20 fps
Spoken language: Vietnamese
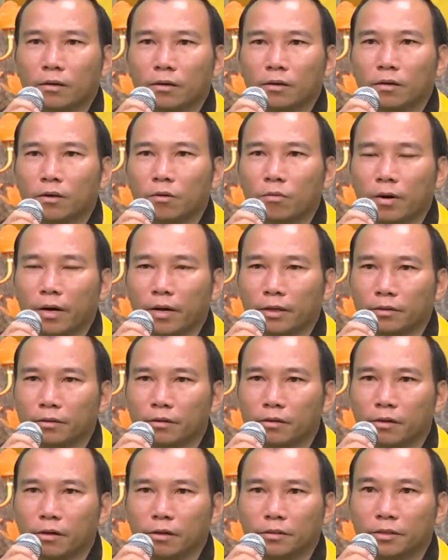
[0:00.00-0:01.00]
không
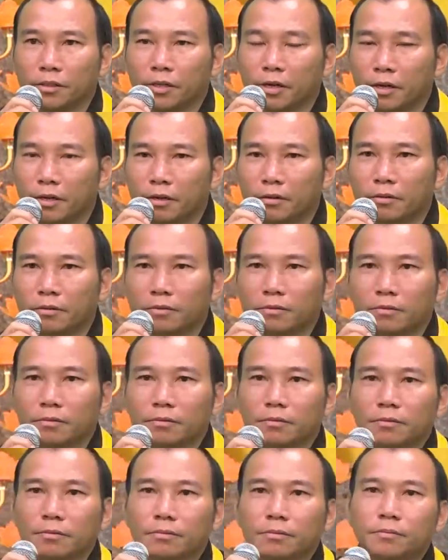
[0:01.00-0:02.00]
ảnh hưởng gì hết.
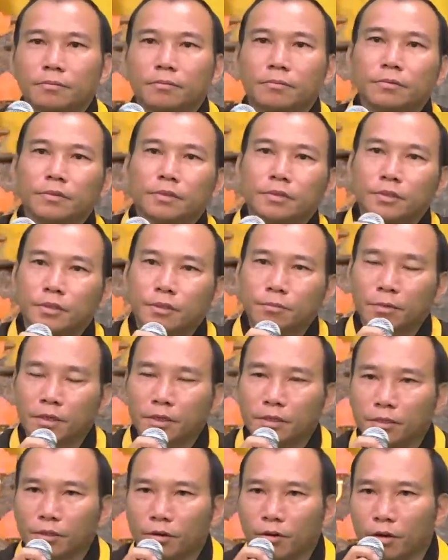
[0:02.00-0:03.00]
Xin
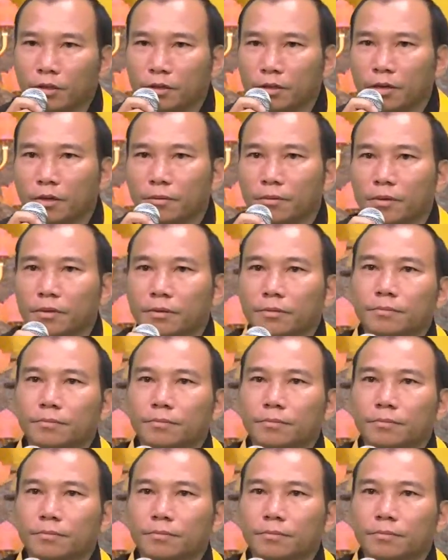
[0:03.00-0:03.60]
mời chị hỏi tiếp.